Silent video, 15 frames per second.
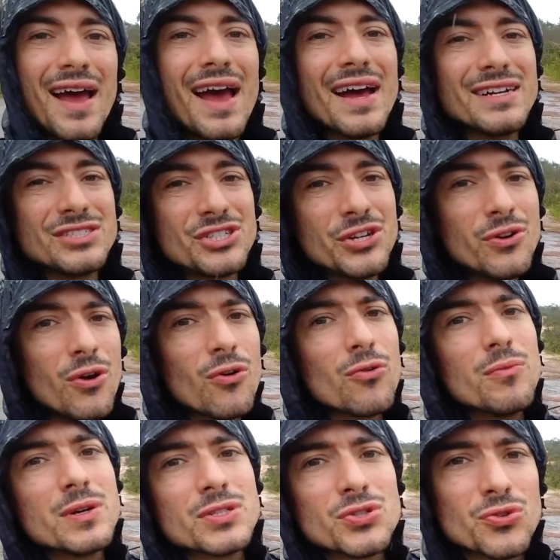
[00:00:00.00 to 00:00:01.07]
É, tinha
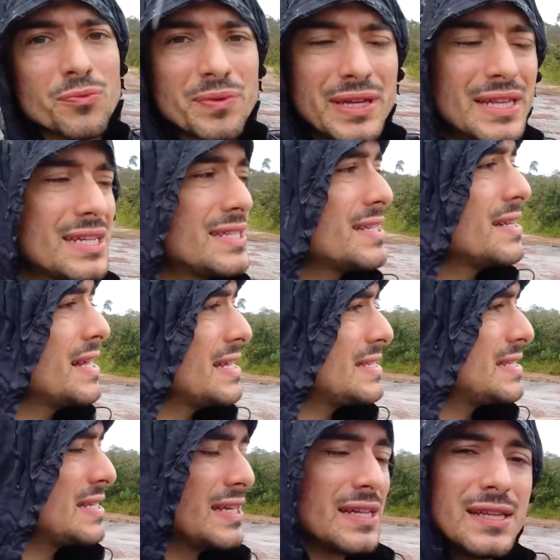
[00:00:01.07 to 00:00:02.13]
algumas subidas e
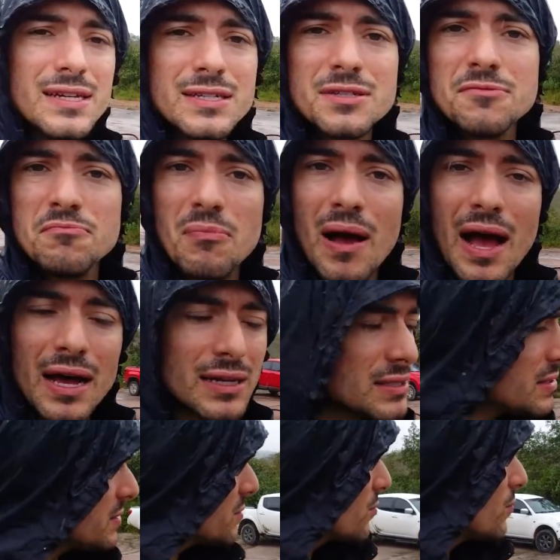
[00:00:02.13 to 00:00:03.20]
descidas,
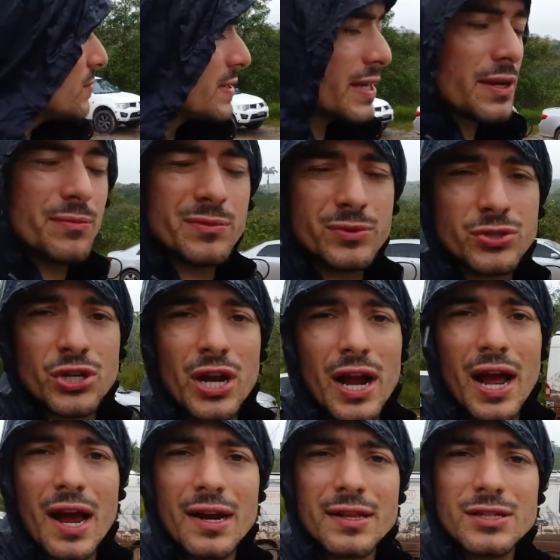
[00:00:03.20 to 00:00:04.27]
mas conseguimos
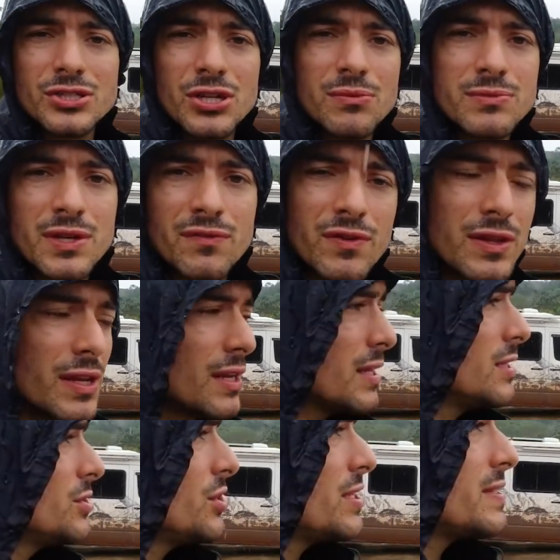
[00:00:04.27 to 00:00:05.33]
chegar, deixamos a
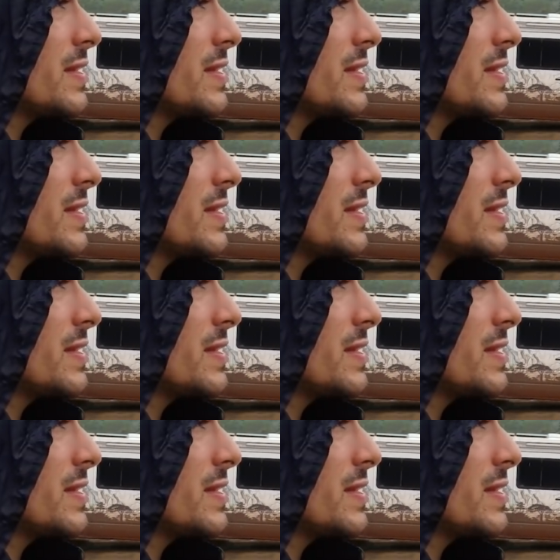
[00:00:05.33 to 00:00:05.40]
Wanderlust